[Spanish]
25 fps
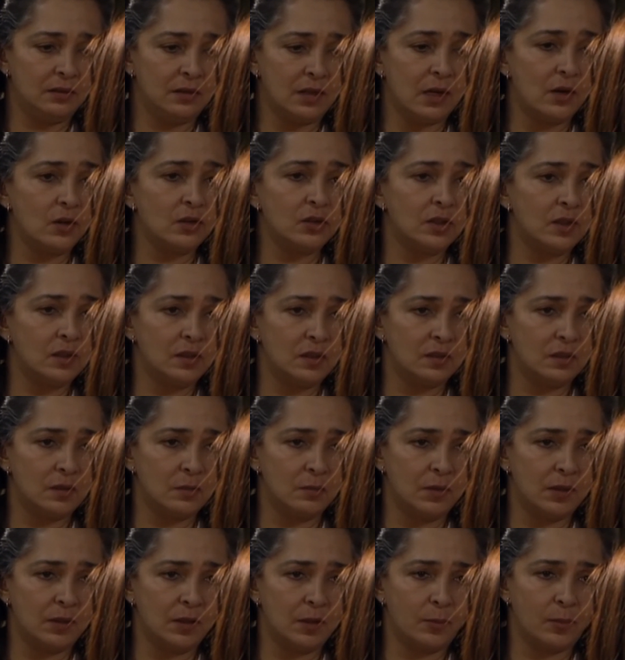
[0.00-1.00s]
¿Ya no sientes
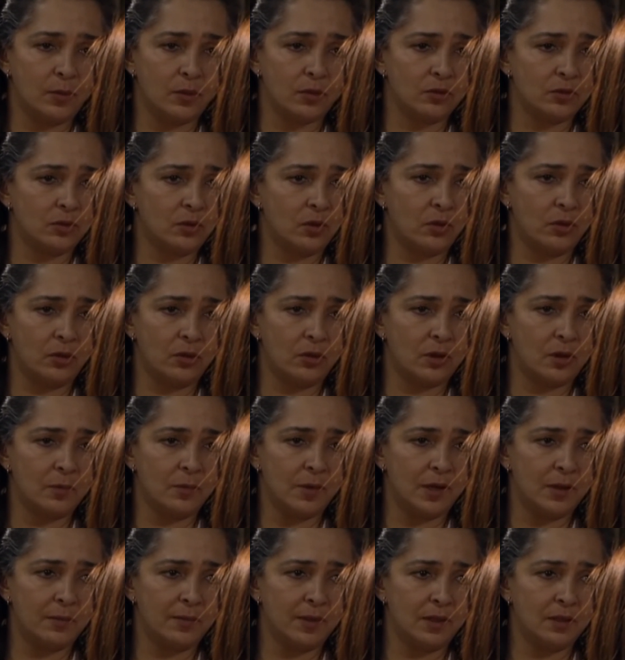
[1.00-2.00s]
envidia por todo lo que
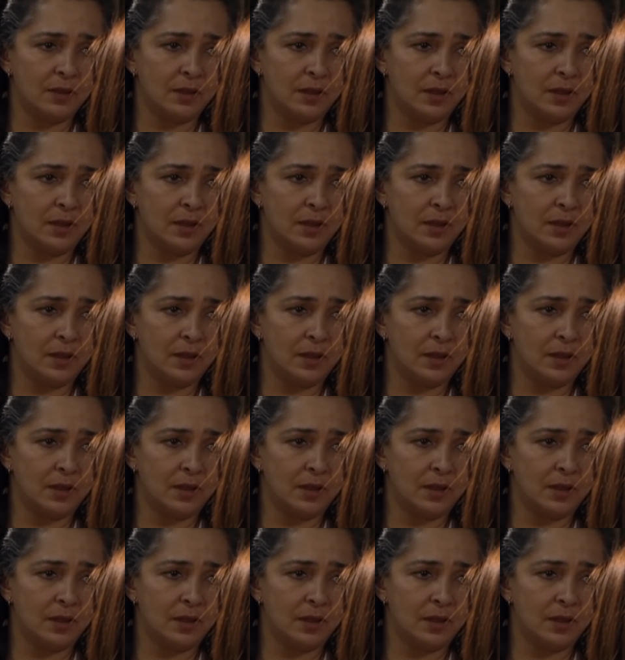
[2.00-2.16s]
Maribel